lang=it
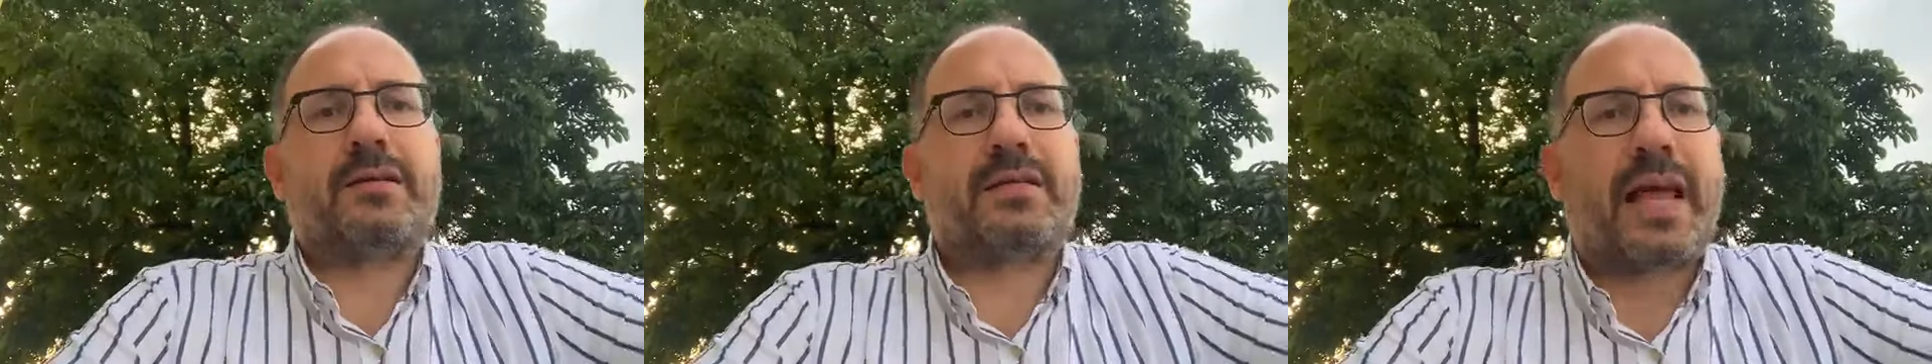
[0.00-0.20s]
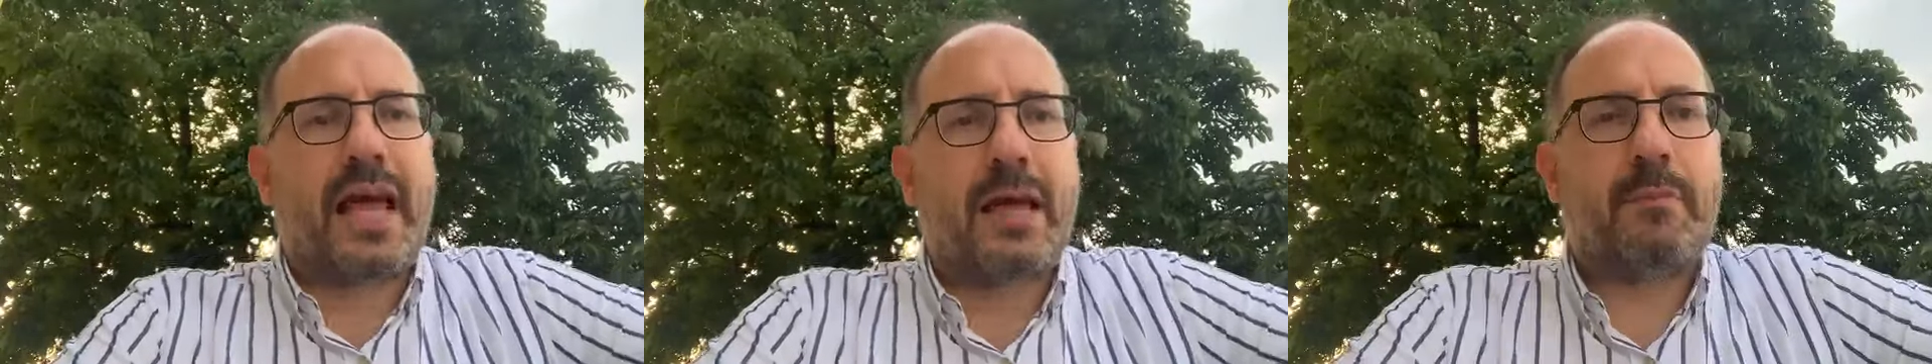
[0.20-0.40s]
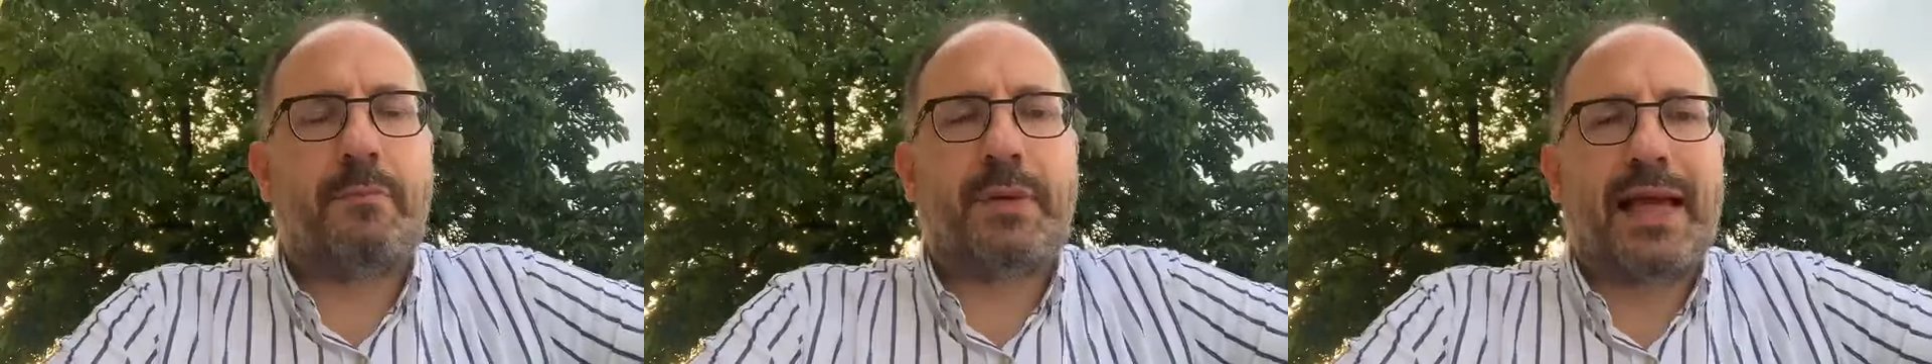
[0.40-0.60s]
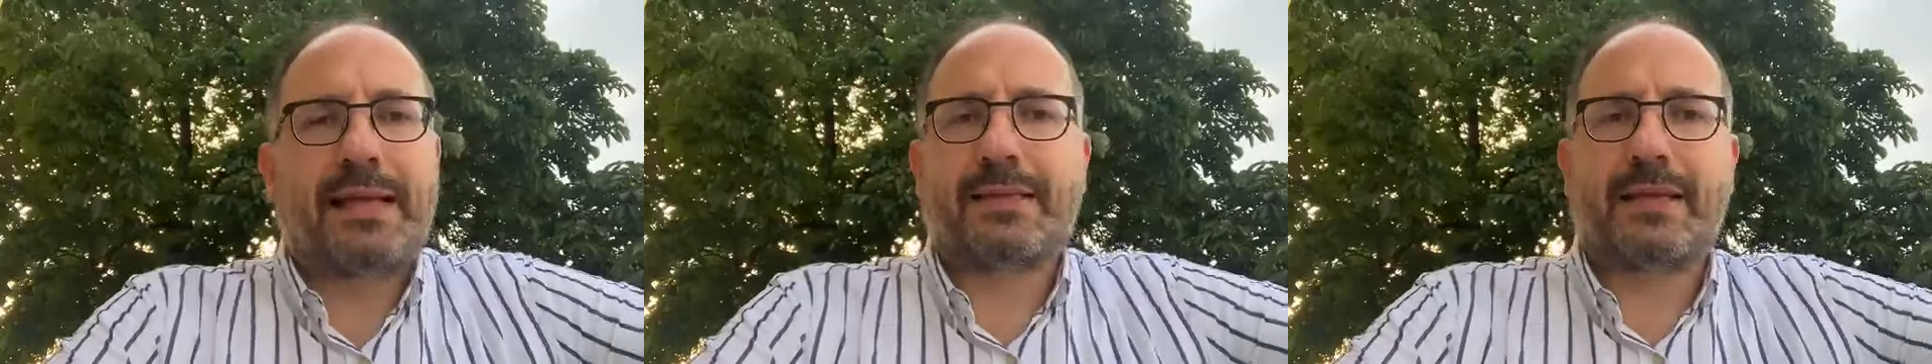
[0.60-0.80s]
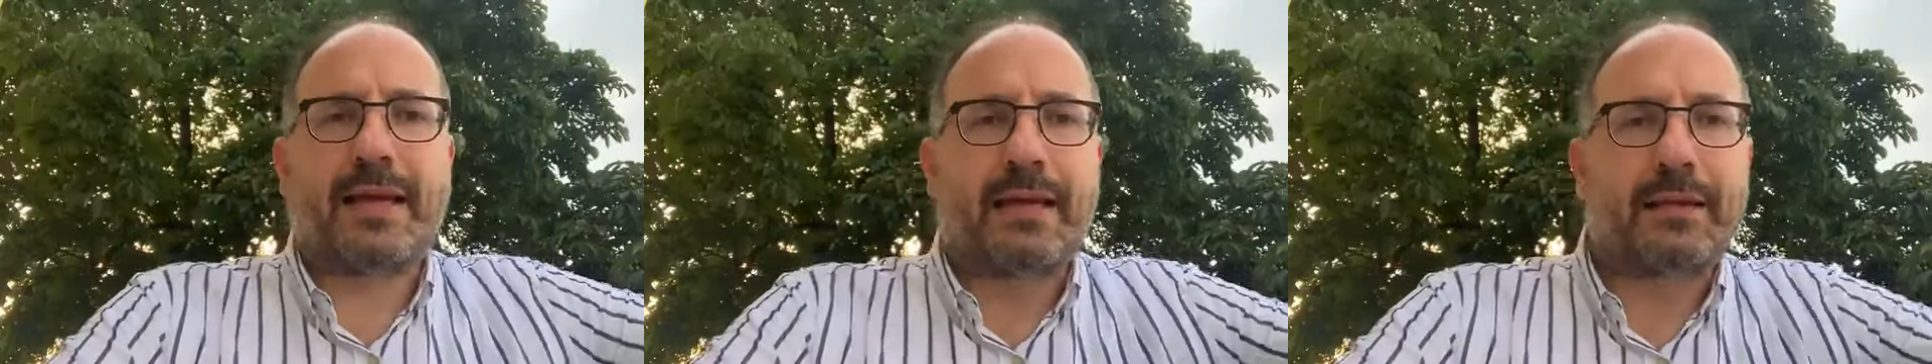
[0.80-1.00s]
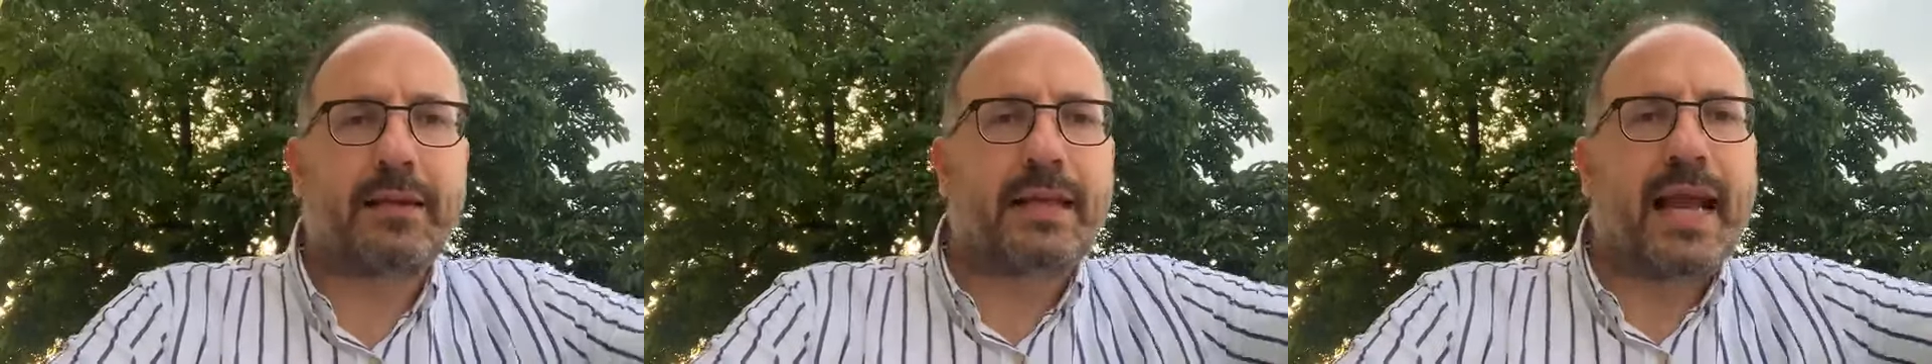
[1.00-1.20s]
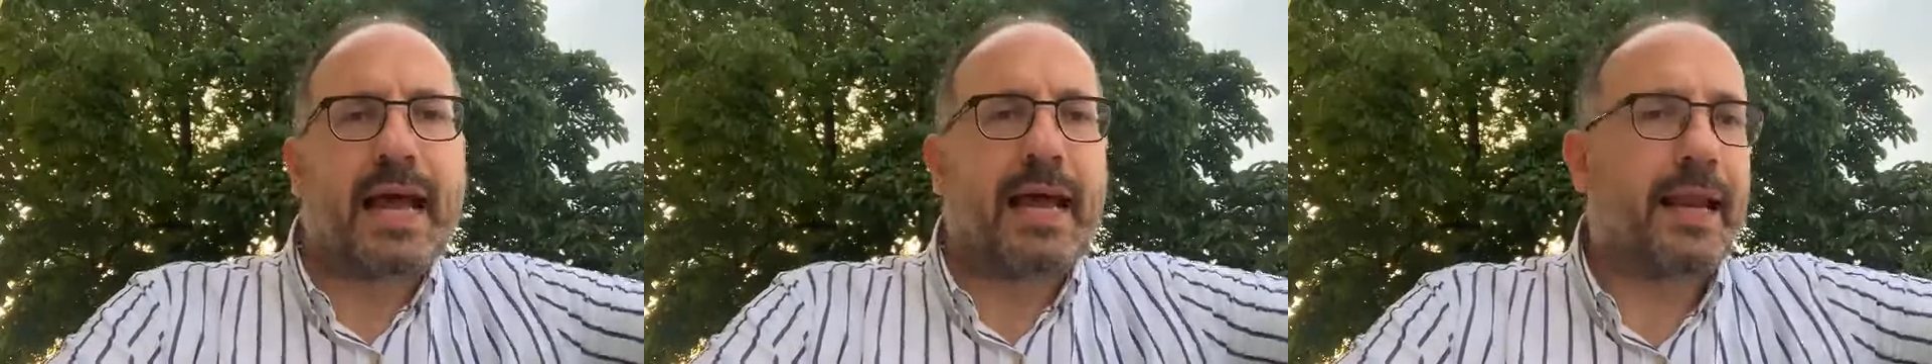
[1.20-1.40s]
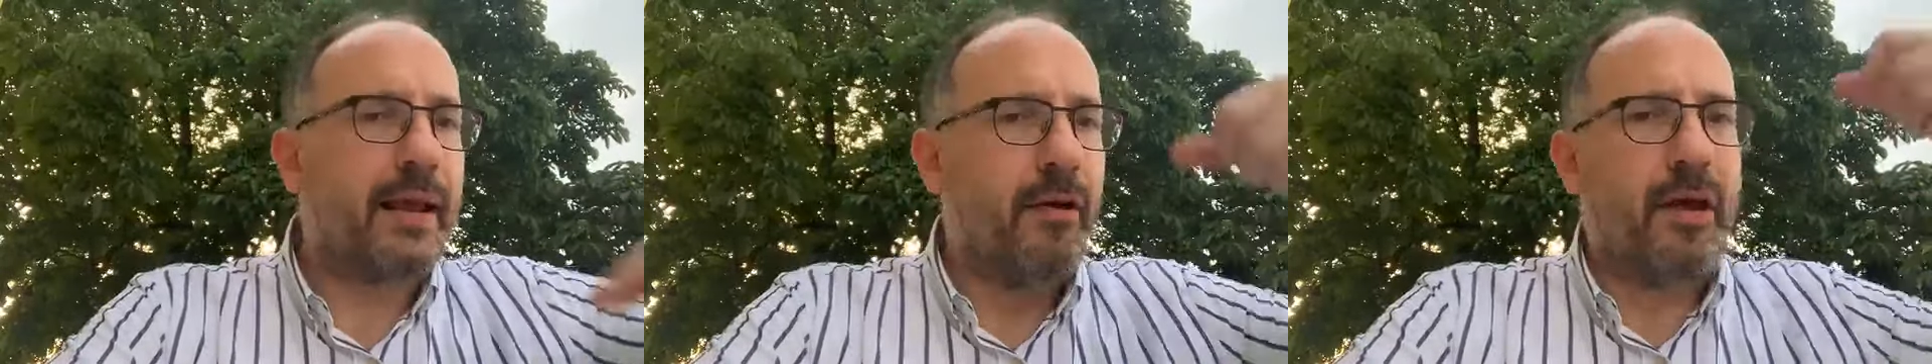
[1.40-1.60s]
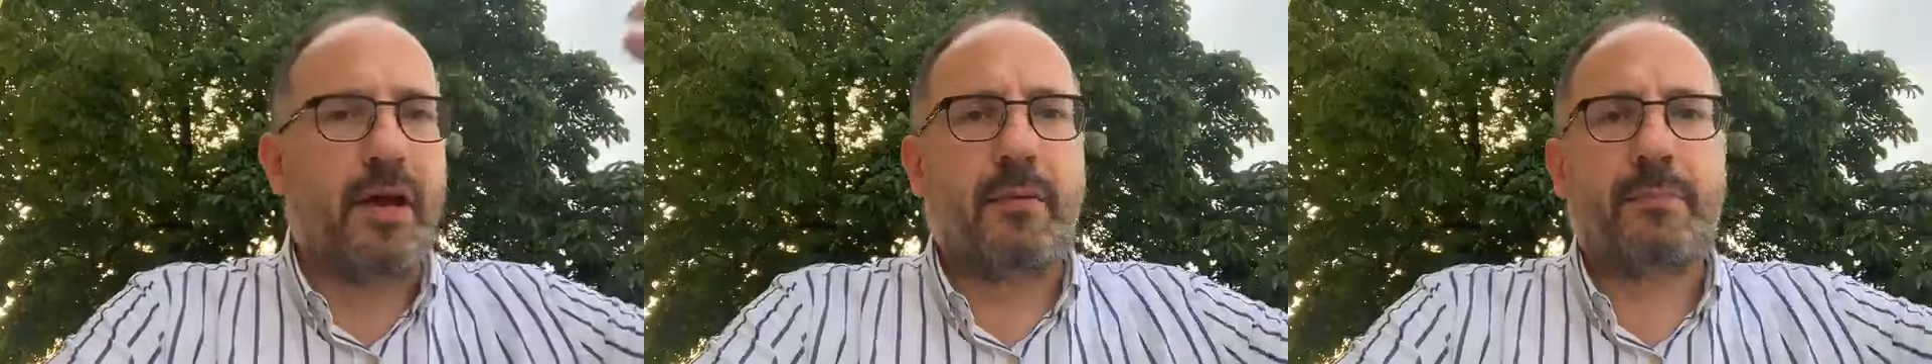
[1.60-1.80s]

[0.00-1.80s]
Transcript: 6 in piazza Cattedrale,